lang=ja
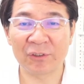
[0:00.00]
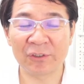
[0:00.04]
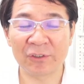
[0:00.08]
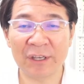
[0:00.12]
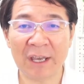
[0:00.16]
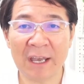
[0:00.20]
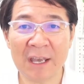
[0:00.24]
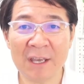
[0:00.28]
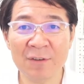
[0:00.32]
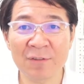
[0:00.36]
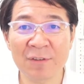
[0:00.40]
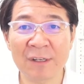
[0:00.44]

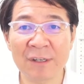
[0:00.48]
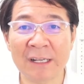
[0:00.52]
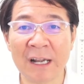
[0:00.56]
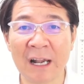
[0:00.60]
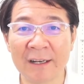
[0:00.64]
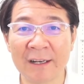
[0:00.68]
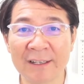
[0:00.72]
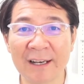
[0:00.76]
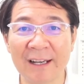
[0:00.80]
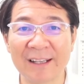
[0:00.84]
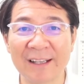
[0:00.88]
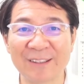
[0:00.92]
原因は何
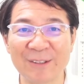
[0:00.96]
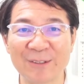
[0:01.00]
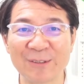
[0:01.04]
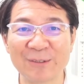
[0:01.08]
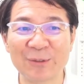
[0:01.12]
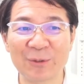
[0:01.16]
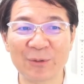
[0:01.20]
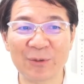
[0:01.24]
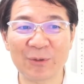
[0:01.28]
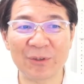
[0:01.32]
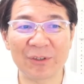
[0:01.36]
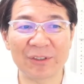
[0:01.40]
かっていうと
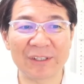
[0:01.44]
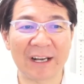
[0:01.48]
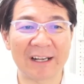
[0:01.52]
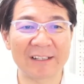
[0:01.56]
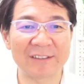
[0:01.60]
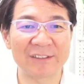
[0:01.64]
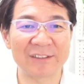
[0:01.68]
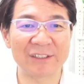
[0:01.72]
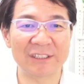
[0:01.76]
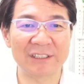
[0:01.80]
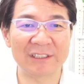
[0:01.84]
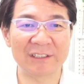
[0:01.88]
ころをだから
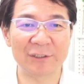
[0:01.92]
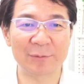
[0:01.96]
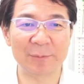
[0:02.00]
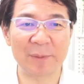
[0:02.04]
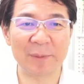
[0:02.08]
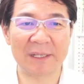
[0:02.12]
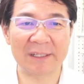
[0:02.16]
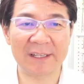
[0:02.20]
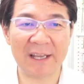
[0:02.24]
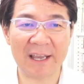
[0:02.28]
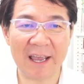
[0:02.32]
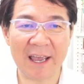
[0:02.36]
突き詰め
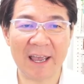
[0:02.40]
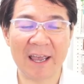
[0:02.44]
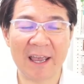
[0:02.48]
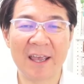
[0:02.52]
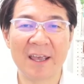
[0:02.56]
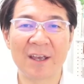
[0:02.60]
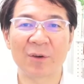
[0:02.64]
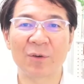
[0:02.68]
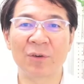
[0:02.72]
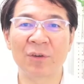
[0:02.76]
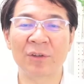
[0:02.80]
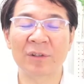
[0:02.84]
て、
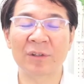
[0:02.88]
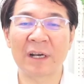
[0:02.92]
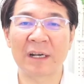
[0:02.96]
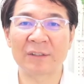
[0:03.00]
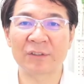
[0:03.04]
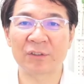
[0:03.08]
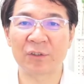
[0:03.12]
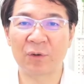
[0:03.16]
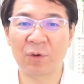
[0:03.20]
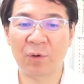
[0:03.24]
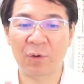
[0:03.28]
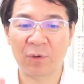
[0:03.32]
今回そ
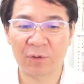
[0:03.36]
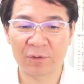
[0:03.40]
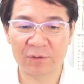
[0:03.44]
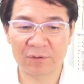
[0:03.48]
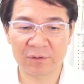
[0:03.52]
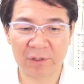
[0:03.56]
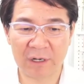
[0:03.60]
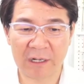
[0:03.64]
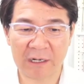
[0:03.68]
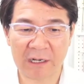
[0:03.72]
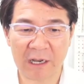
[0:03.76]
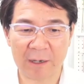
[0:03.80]
の本の
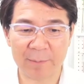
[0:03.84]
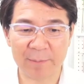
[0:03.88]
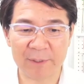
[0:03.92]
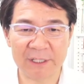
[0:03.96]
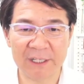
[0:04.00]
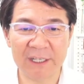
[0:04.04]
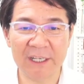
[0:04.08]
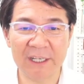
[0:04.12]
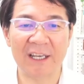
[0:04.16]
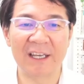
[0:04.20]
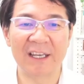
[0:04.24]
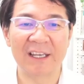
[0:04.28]
中身
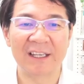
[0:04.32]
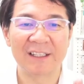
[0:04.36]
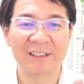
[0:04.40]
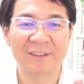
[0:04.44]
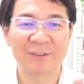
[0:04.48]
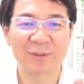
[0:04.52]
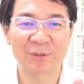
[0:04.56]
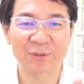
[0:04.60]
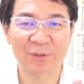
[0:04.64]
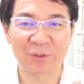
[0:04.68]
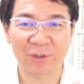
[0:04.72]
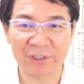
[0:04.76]
に
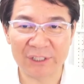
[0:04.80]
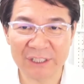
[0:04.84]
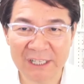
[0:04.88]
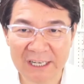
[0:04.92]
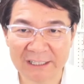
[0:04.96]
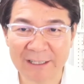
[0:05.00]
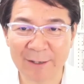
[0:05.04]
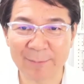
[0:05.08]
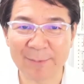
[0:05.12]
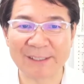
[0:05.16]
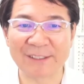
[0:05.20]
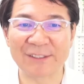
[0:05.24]
ちょっと入れ
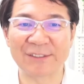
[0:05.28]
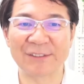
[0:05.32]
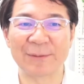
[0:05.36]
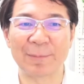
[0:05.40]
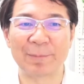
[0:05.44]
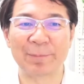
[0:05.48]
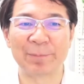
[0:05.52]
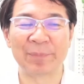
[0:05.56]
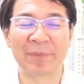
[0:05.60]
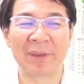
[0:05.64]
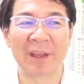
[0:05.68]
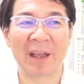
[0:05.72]
てます、
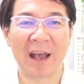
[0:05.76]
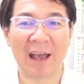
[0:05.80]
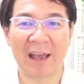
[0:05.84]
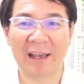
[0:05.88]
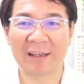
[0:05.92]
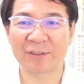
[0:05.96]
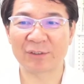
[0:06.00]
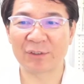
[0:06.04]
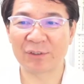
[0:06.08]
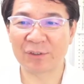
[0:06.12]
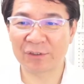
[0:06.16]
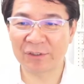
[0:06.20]

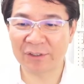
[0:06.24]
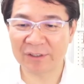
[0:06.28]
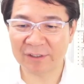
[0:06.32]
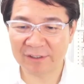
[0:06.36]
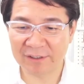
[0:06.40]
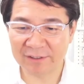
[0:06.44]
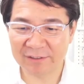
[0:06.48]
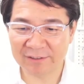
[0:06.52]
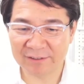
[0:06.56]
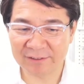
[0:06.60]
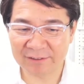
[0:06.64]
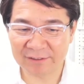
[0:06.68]
その
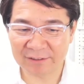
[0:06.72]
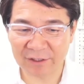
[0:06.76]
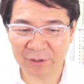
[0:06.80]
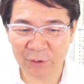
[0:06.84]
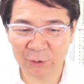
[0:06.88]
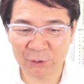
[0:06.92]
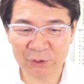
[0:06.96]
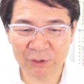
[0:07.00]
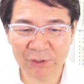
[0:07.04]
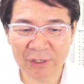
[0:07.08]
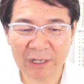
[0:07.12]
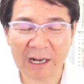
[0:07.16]
本
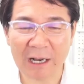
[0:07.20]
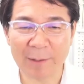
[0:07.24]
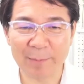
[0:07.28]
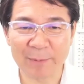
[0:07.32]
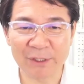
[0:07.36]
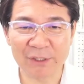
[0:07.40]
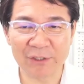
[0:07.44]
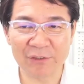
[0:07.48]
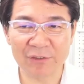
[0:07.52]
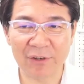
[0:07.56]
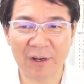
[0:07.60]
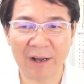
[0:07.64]
の中身
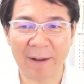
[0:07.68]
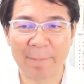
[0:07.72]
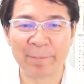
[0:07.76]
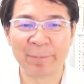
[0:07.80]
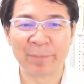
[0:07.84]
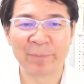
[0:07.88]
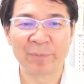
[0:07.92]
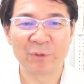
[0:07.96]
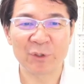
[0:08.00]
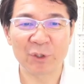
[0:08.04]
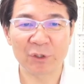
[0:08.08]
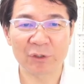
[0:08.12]
というのは
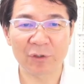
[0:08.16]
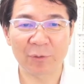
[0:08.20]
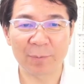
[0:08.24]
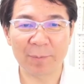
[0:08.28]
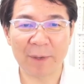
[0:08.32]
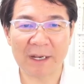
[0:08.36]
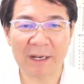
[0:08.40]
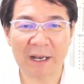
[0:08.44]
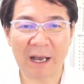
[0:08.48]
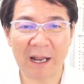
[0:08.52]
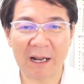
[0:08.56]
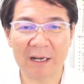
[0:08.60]
ちょっと目
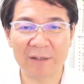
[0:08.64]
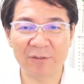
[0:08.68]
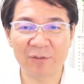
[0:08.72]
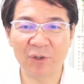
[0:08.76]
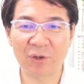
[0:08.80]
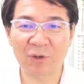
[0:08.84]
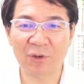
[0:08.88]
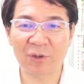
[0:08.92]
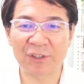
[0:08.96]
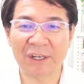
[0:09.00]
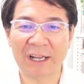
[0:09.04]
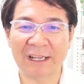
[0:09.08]
から
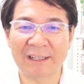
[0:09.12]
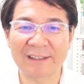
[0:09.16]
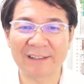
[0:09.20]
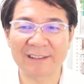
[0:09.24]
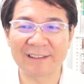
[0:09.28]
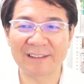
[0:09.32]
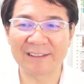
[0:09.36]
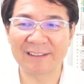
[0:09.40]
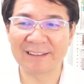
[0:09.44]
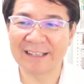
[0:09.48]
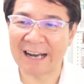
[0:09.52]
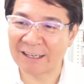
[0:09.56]
鱗にな
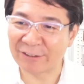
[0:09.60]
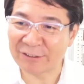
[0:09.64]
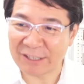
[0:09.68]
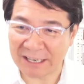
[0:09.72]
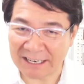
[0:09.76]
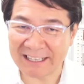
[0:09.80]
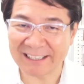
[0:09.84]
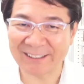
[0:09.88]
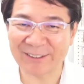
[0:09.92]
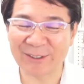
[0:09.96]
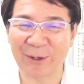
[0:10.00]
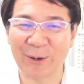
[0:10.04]
るか
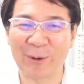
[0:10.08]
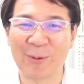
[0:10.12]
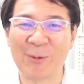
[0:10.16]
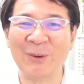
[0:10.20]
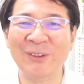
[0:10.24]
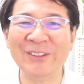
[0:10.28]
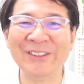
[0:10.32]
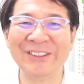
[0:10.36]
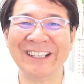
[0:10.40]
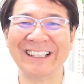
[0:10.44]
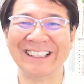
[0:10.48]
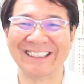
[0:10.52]
なと
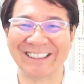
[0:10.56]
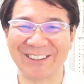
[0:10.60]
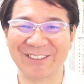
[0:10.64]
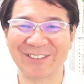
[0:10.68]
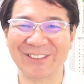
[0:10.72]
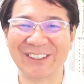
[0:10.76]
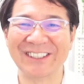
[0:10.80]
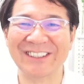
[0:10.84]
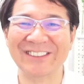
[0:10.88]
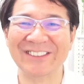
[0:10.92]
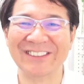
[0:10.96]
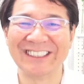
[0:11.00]
思うんですよ。
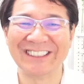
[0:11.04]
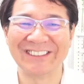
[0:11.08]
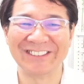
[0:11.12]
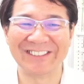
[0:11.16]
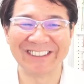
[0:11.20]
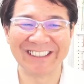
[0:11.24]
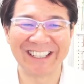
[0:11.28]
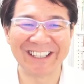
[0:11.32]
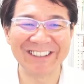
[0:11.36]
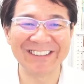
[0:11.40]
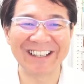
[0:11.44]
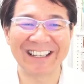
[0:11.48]
僕も自分
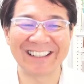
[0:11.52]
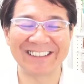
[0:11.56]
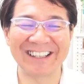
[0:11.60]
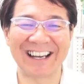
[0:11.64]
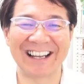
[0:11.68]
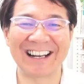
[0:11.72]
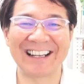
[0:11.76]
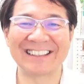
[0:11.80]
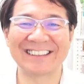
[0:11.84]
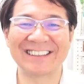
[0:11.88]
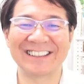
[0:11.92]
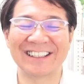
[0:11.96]
で言うなんて
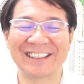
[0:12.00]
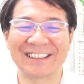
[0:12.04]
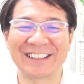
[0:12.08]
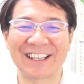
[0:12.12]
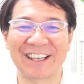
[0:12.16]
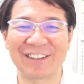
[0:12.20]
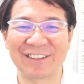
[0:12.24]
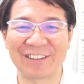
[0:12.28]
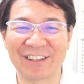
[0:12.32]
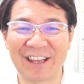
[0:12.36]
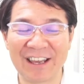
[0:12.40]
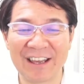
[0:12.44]
話ですけ
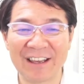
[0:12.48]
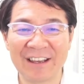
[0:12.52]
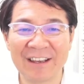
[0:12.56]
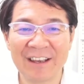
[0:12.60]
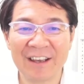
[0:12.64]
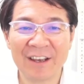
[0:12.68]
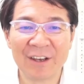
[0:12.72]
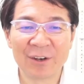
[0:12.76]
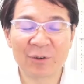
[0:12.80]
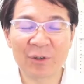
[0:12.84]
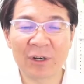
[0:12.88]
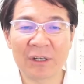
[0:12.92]
どね。
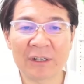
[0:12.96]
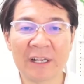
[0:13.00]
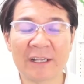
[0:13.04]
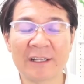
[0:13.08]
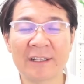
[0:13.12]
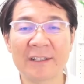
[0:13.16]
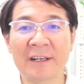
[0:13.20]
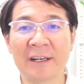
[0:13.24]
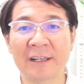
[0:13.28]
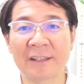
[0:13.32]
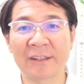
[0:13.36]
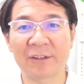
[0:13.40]
これなぜ
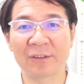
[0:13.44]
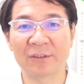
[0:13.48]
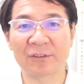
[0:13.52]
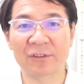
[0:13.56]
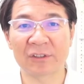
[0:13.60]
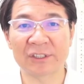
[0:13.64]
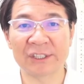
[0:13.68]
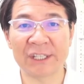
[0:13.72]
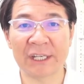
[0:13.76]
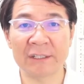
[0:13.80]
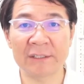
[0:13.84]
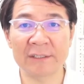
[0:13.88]
かというと、
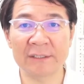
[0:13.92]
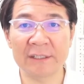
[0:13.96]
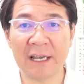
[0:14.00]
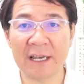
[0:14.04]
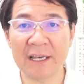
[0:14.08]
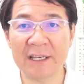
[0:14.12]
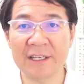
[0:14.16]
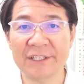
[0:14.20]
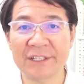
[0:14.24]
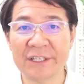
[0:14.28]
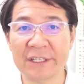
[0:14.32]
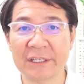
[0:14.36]
潜在
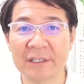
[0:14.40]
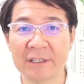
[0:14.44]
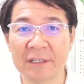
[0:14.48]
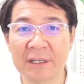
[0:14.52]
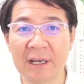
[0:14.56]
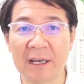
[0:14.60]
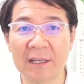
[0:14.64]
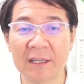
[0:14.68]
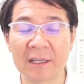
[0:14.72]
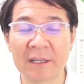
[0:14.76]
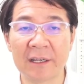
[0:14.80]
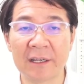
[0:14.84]
意識が、